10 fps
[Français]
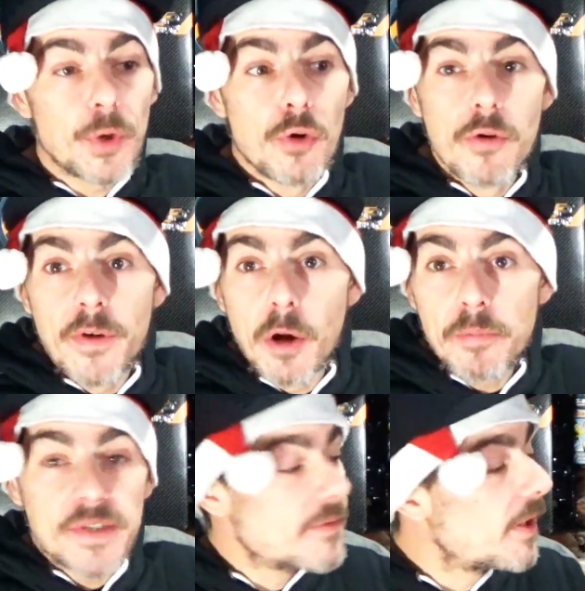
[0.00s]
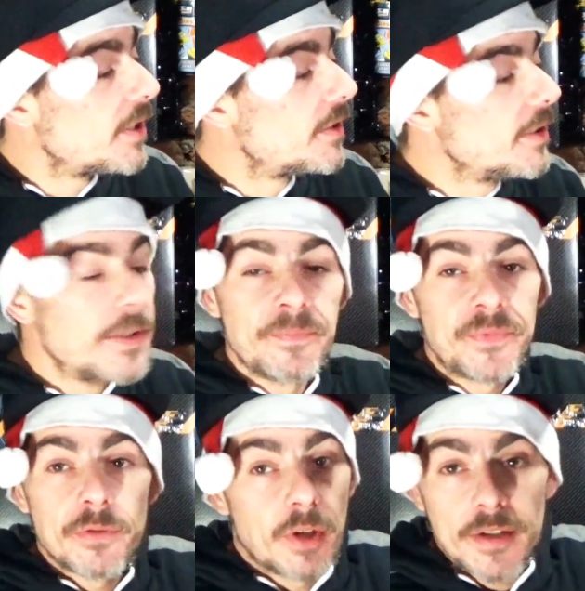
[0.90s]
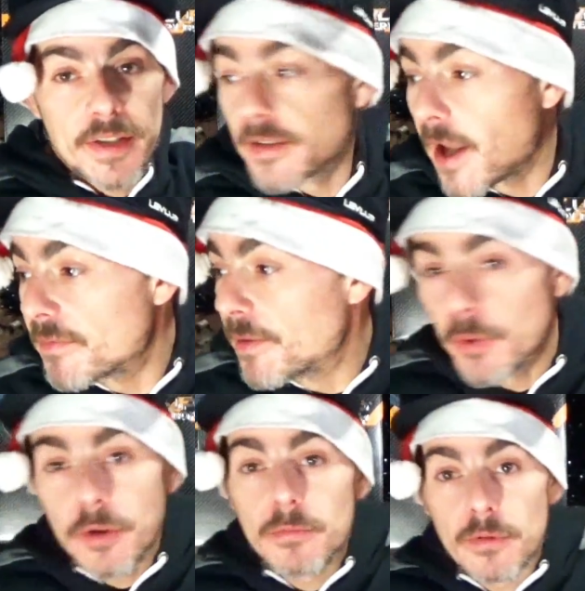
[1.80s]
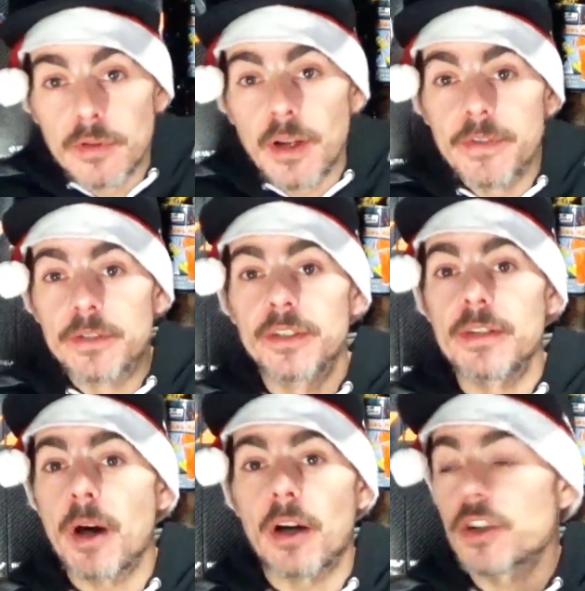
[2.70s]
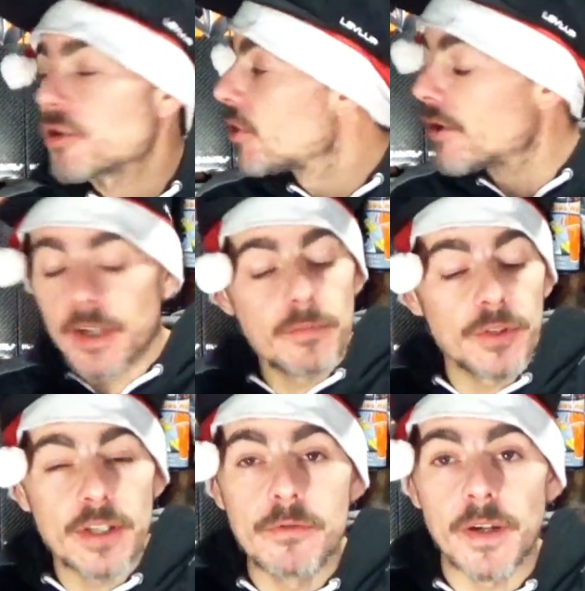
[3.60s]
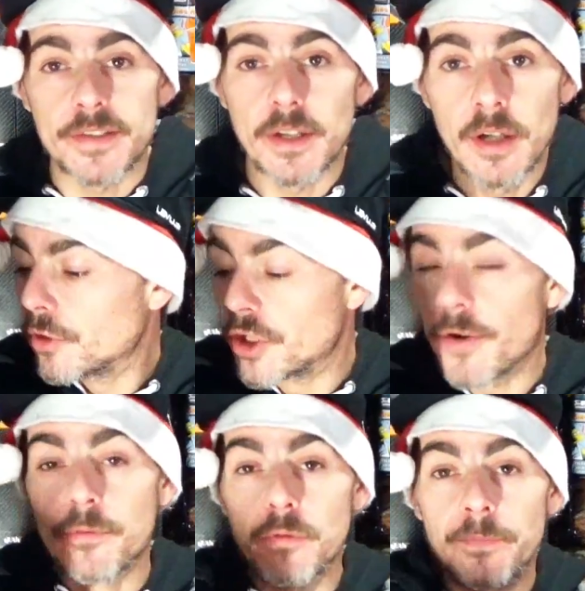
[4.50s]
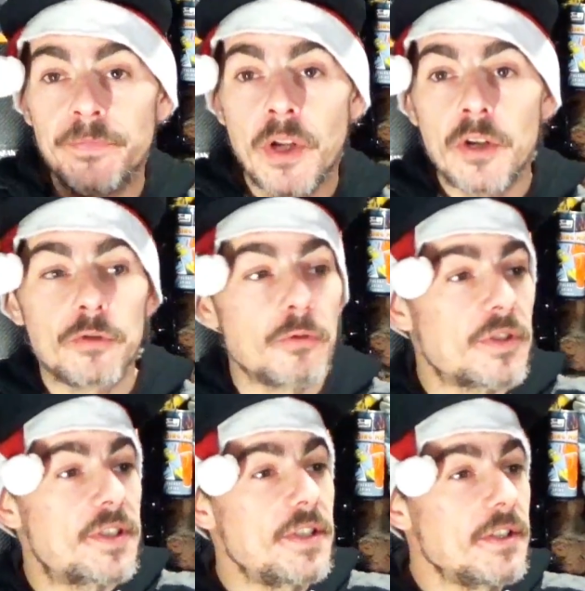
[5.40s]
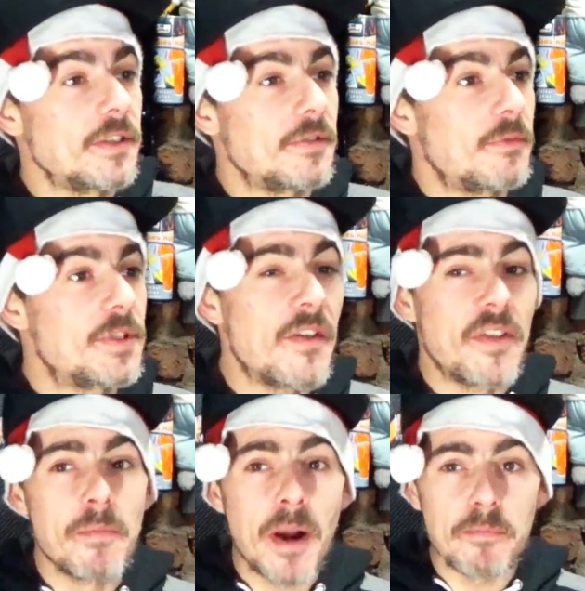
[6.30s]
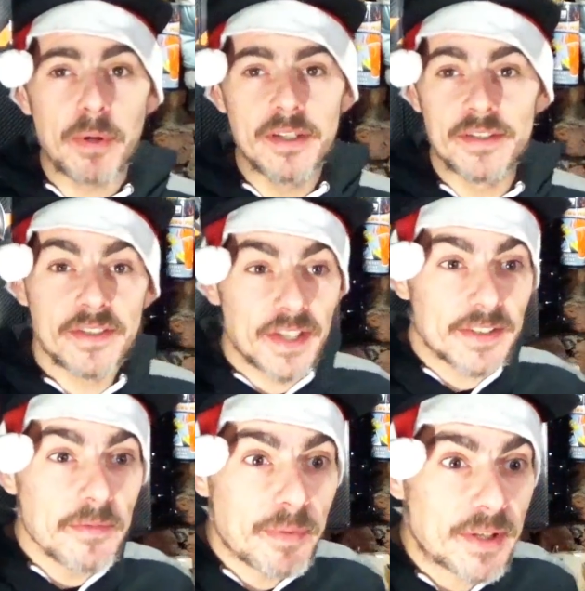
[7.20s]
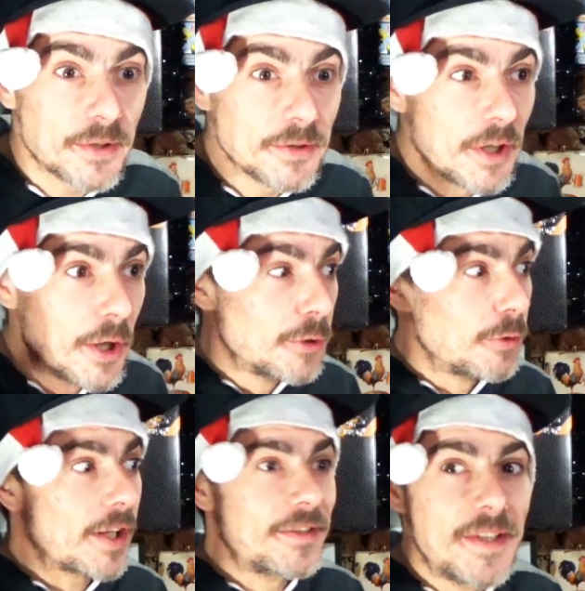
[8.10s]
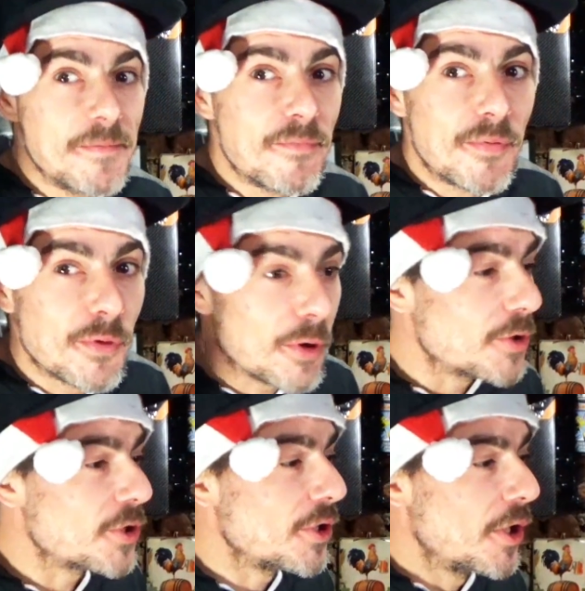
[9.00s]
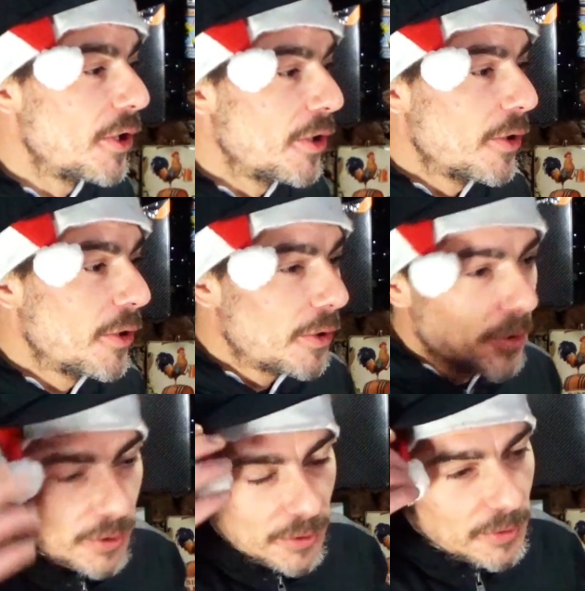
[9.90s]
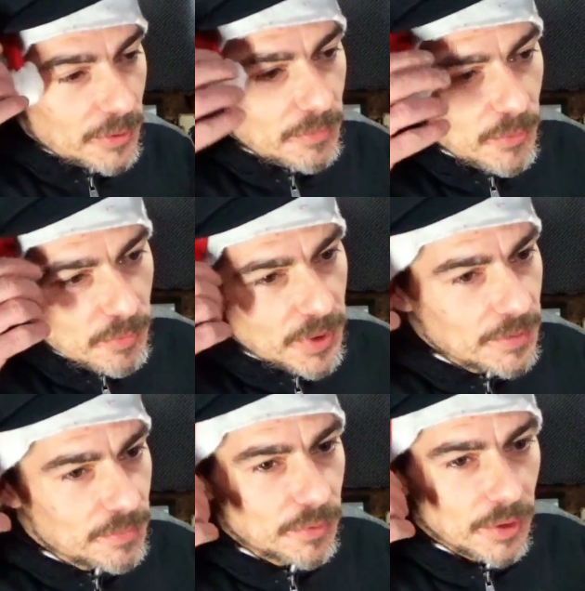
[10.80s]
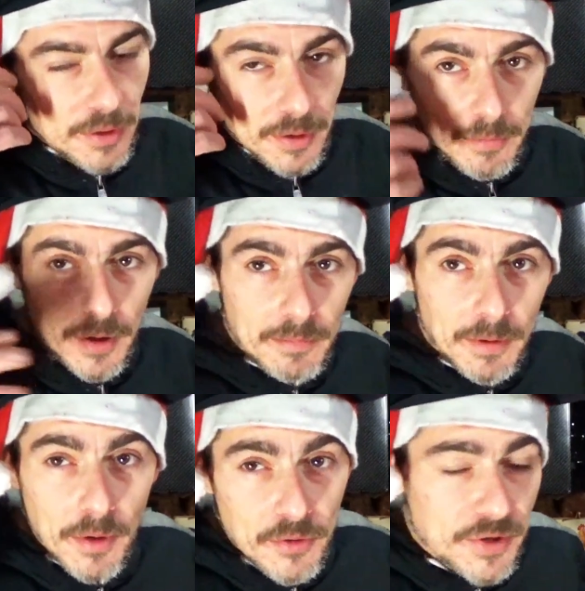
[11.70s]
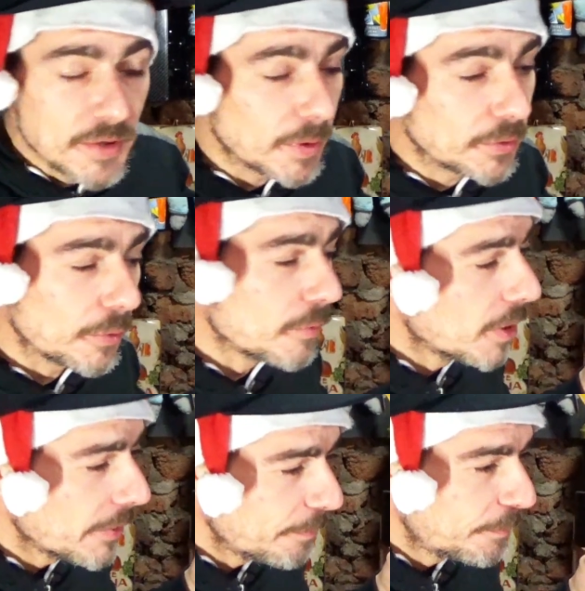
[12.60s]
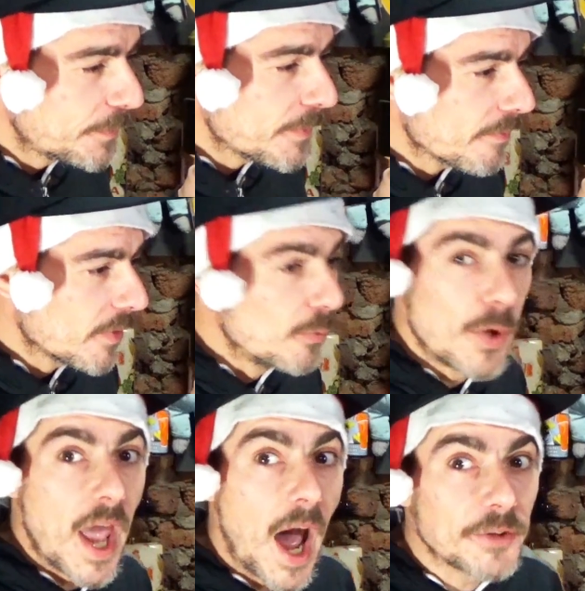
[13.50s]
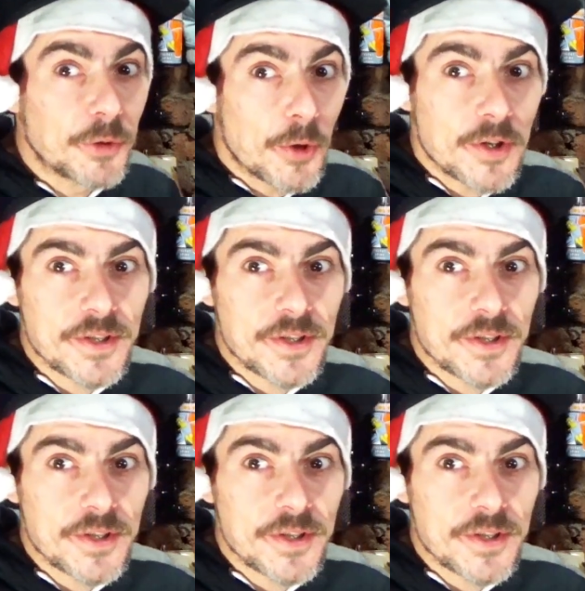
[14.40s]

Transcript: level up c'est validé, voilà, c'est un petit peu comme la vidéo de démarrage quand j'ai vraiment découvert ça, j'avoue. Donc si vous avez mal pris, C'est certaines personnes de la team Blue Crush euh, m'ont pris pour un blablabla, je ne sais pas trop quoi, ou les haters,